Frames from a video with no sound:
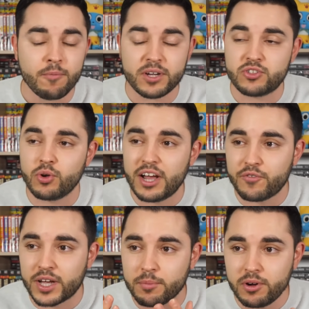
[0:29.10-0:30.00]
Parce que là,
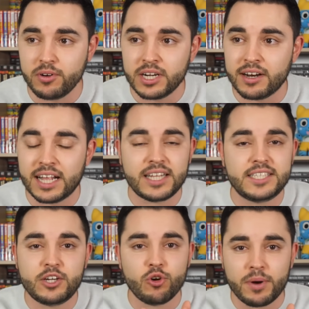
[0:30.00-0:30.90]
vraiment,
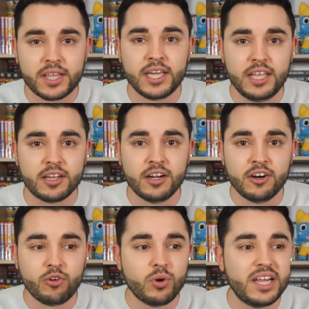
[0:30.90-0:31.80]
l'Atlético Madrid,
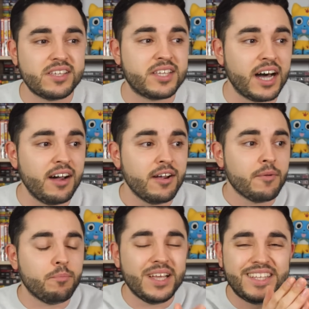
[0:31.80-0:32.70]
on les a,
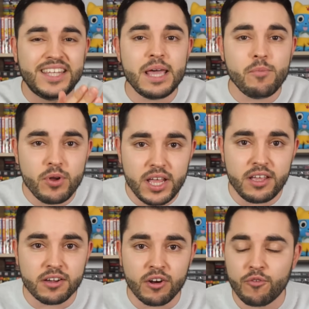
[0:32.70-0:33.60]
mais
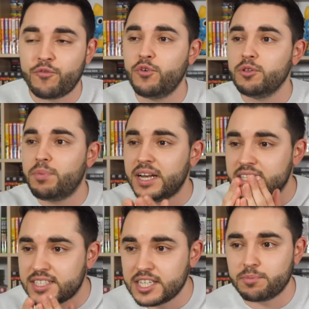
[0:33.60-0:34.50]
démolis.
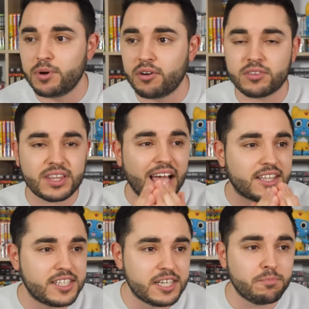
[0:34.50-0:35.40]
Footballistiquement,
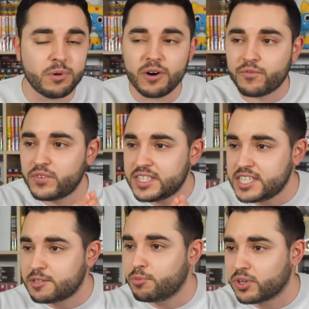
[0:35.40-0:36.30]
tactiquement,
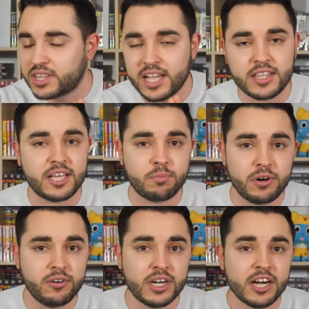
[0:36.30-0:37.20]
physiquement,
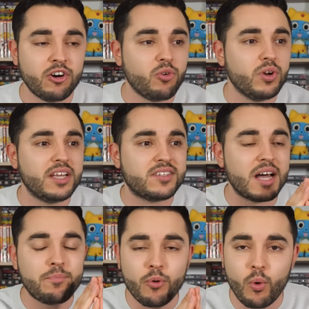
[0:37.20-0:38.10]
techniquement, on les
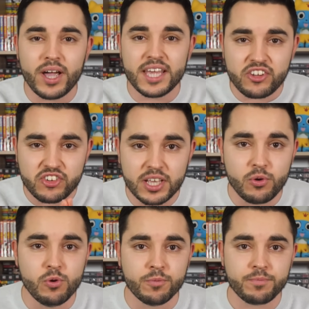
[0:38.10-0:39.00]
a broyés chez
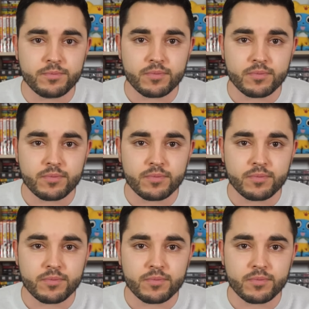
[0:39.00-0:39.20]
nous.